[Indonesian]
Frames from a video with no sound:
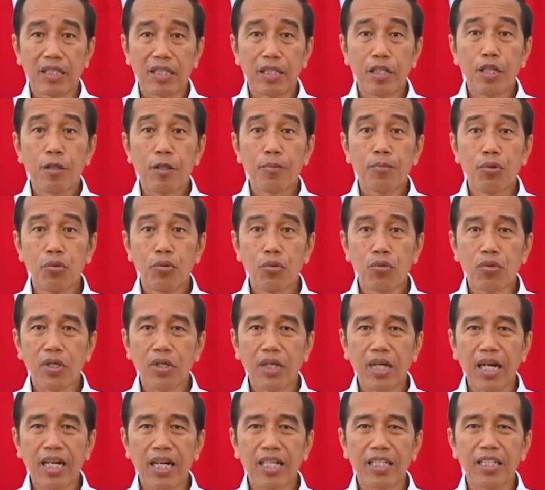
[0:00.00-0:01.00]
disampaikan
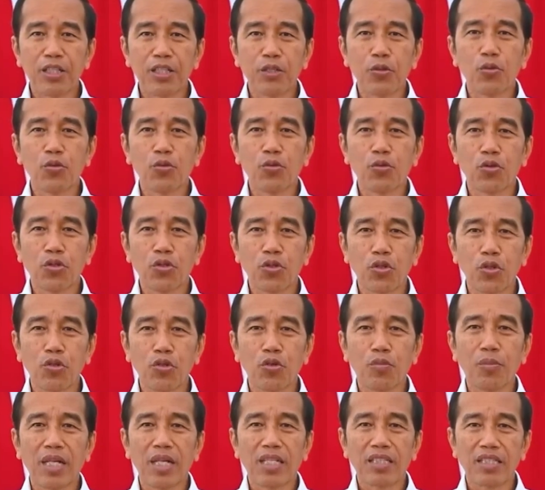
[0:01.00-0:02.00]
oleh Presiden
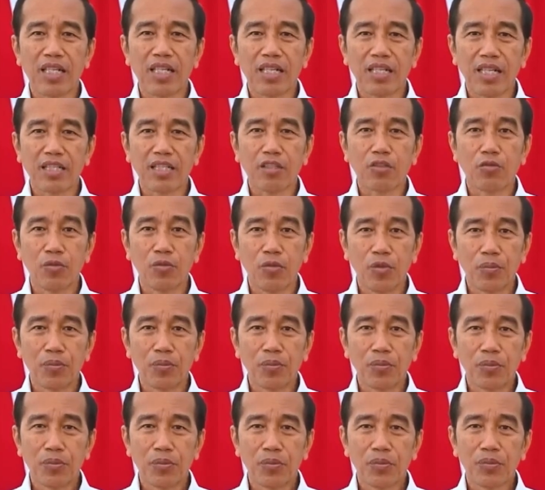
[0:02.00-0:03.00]
Republik Indonesia
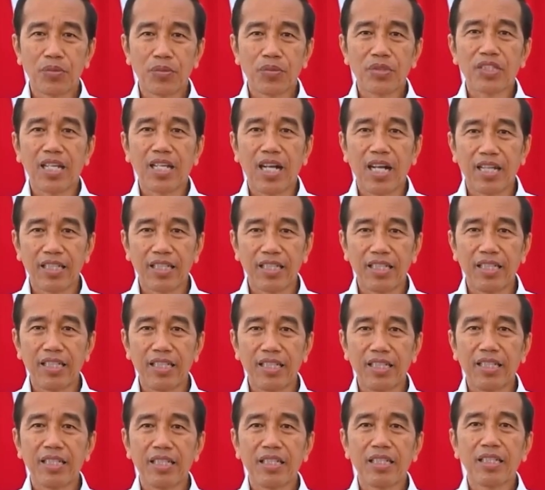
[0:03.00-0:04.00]
Joko
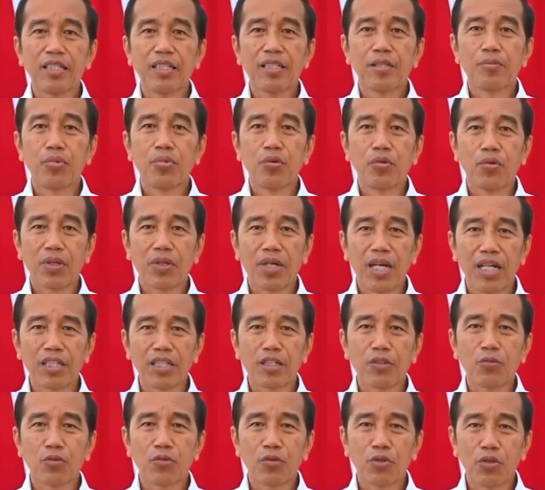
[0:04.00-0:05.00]
Widodo di Istana
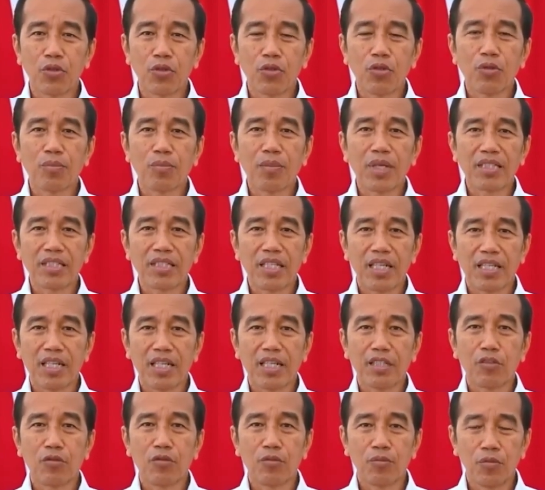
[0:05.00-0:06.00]
Negara pada Senin
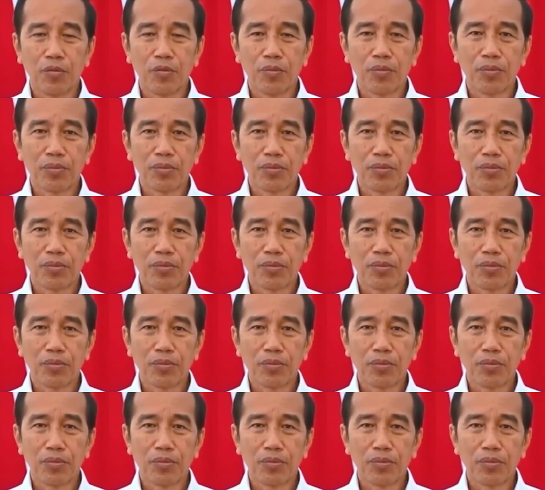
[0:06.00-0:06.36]
27